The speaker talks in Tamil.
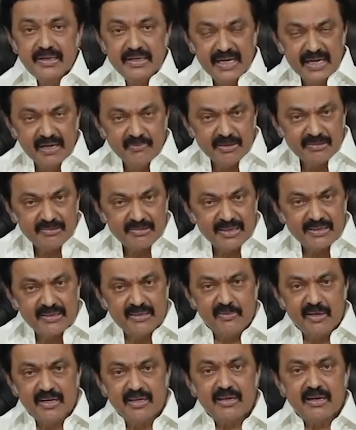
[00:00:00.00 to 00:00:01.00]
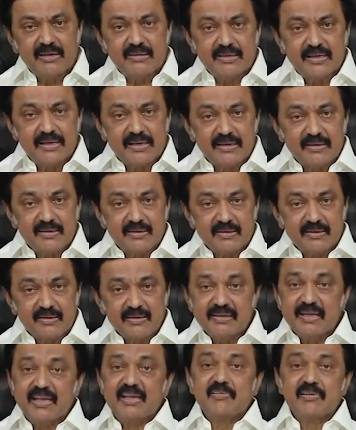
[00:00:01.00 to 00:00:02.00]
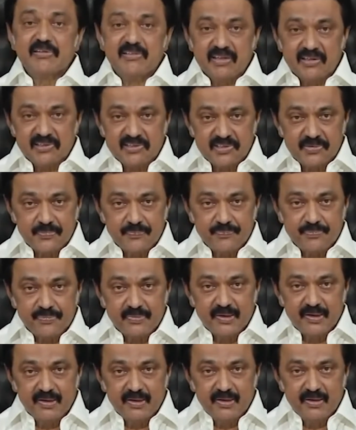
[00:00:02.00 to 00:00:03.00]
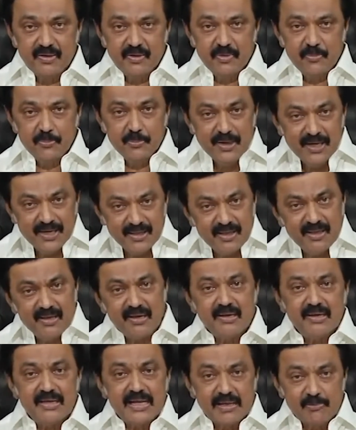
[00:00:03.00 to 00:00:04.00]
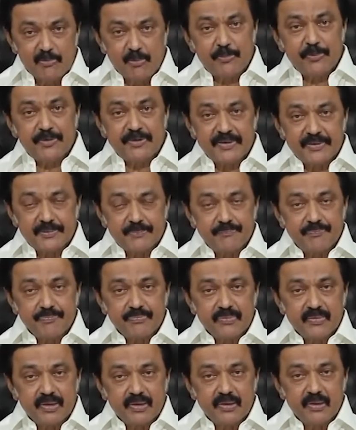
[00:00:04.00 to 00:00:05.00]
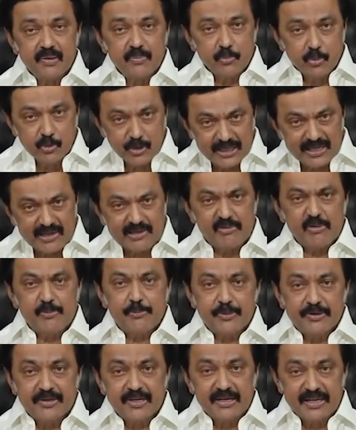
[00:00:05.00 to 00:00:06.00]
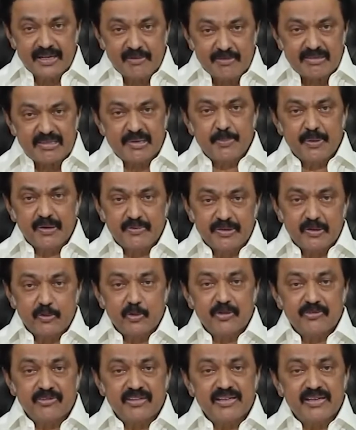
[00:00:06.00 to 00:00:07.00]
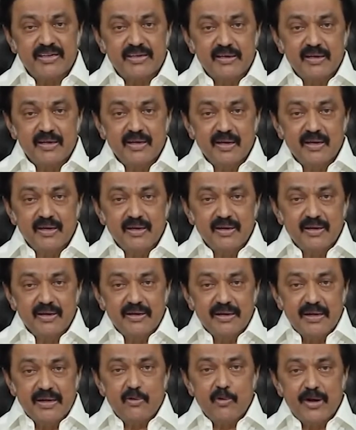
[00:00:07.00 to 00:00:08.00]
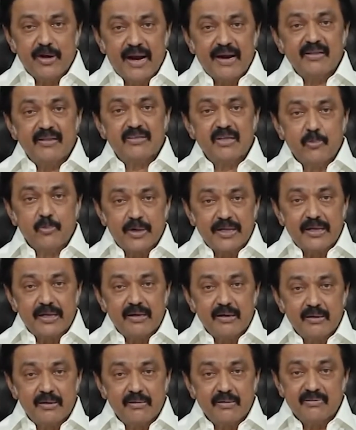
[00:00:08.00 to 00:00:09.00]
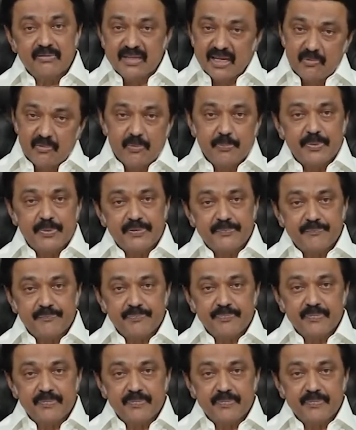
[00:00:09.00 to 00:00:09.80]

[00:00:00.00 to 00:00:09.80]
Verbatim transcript: எழுபத்தைந்து விழுக்காட்டை நிறைவேற்றியாச்சு மீதி இருக்கிற அறிவிப்புகள் புதிய அறிவிப்புகள் நிறைவேற்றப்படுவது குறித்து என்னோட அடுத்த உரையில் தெரிவிப்பேன்